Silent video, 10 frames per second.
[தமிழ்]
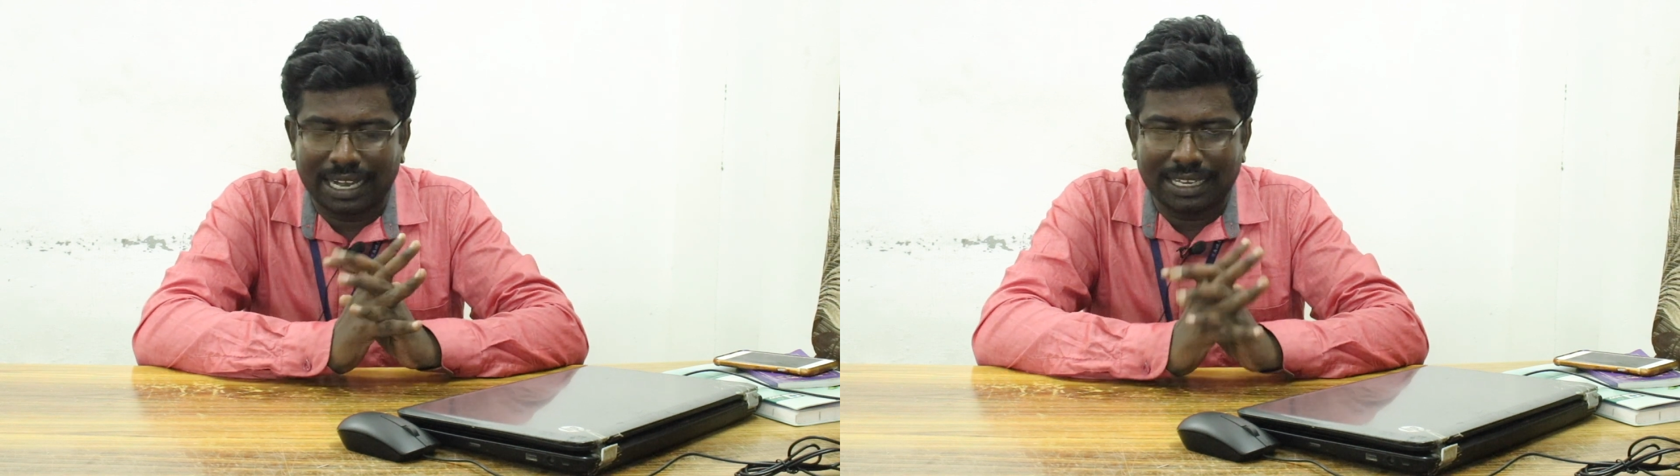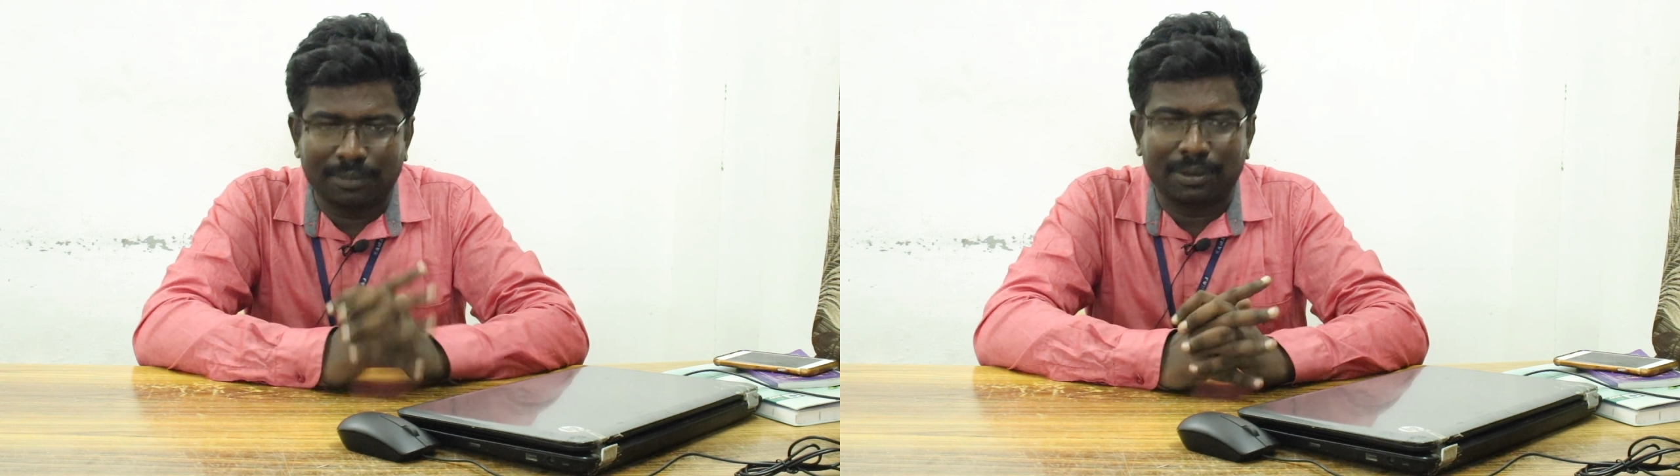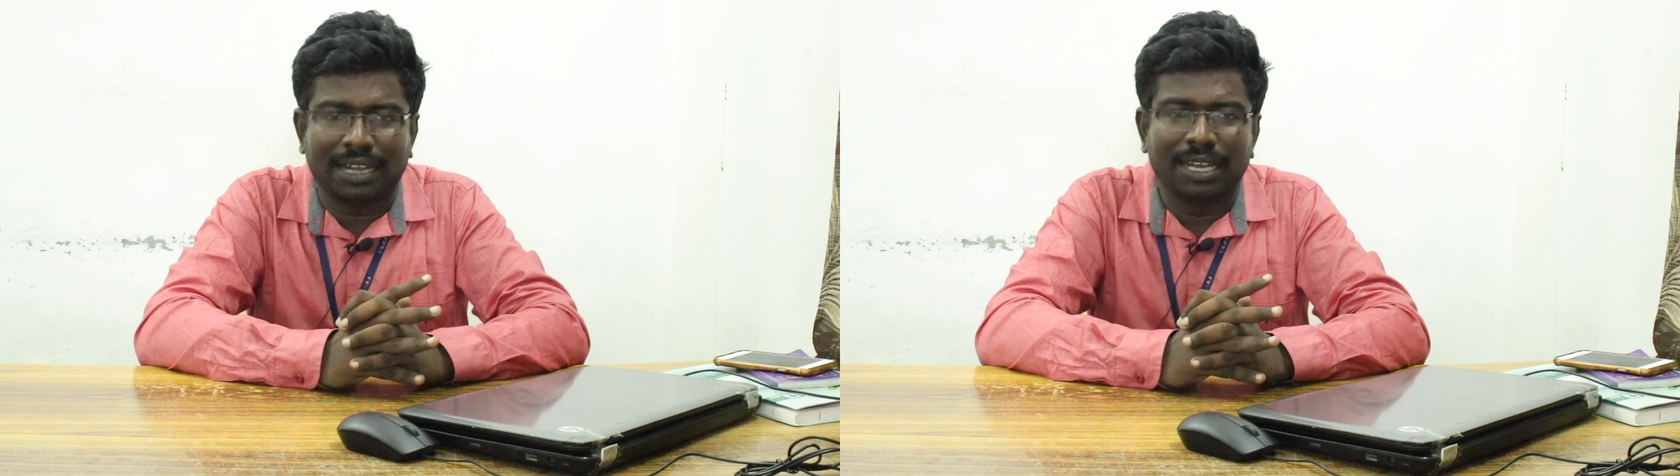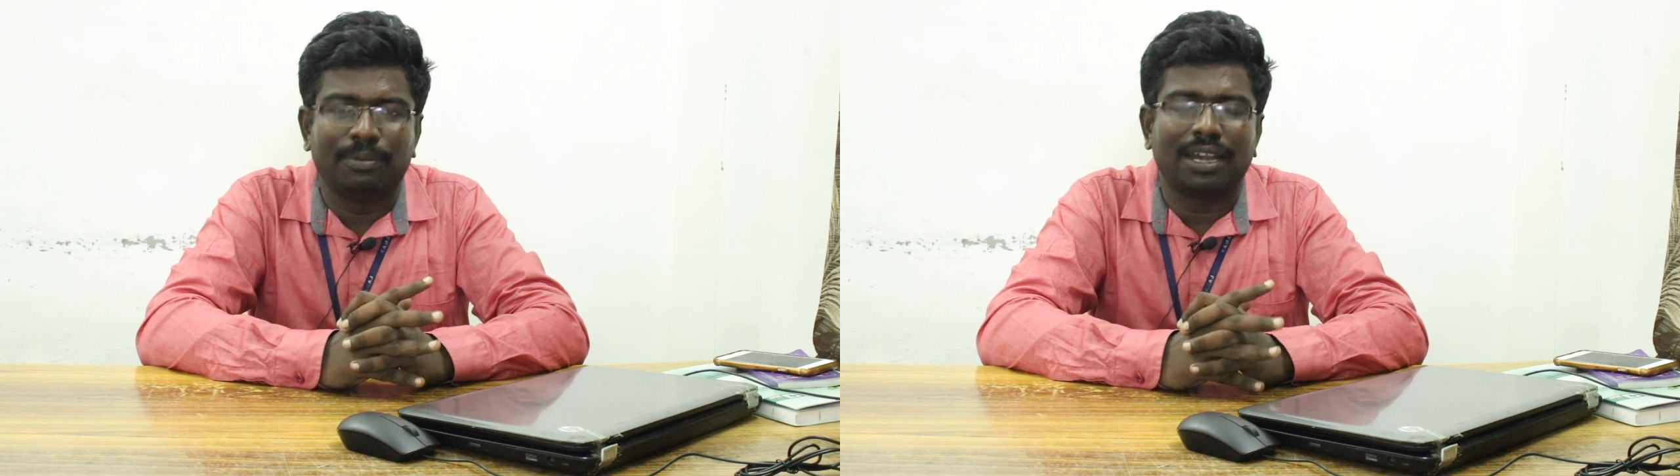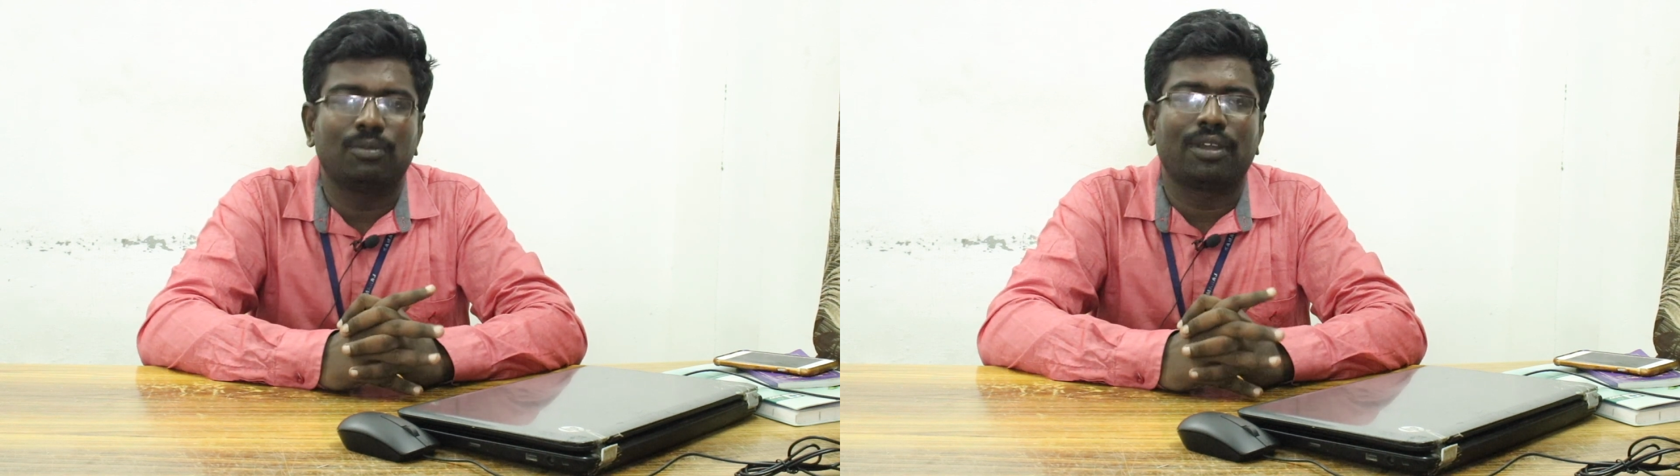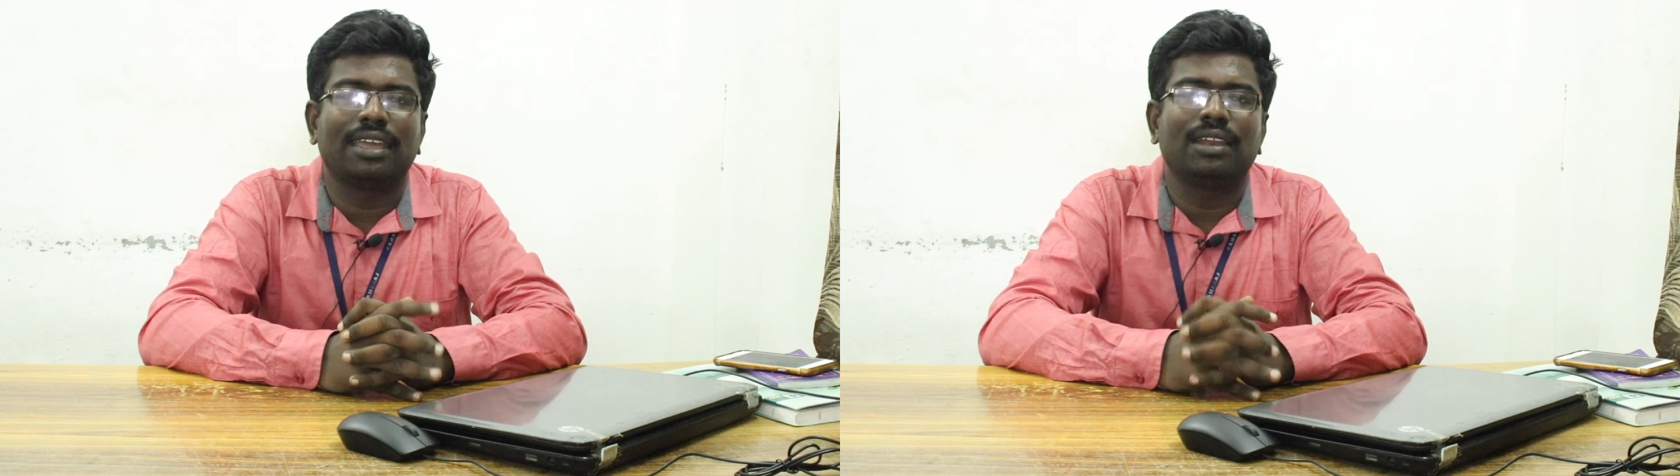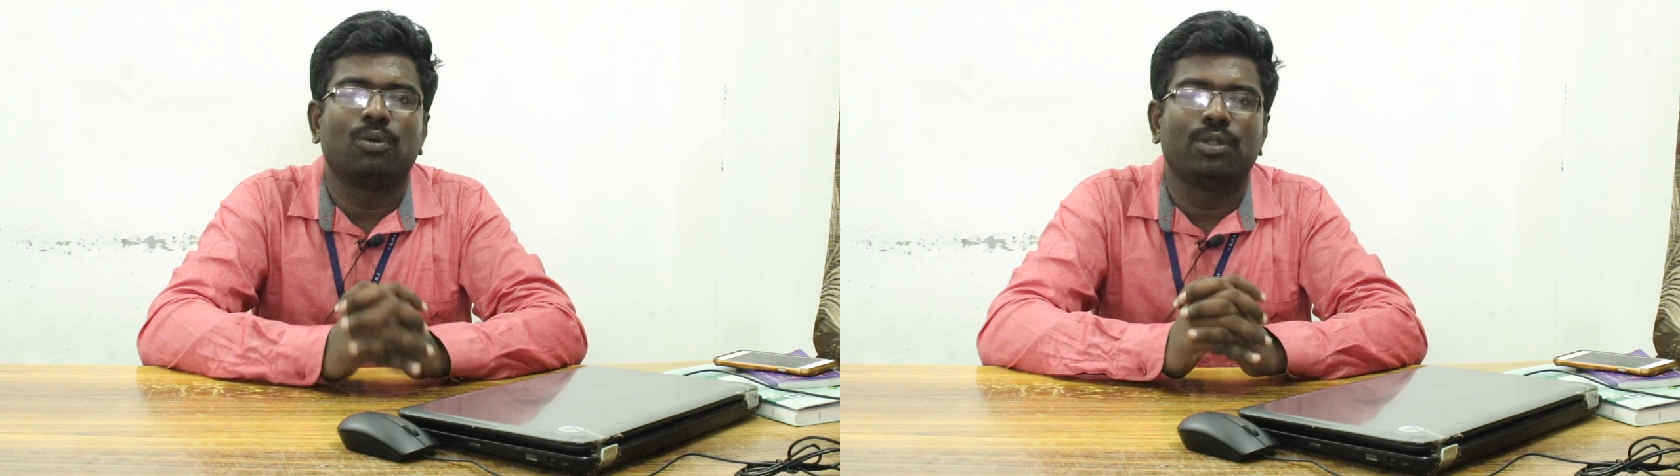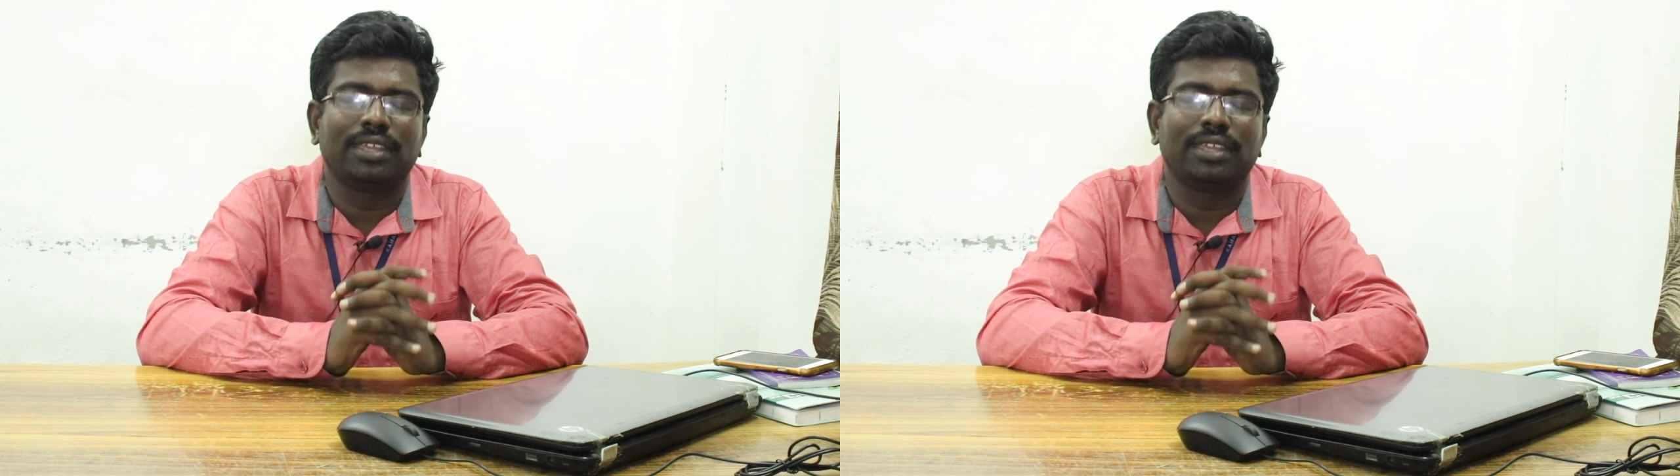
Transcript: கட்டி கண்டிப்பான முறையில்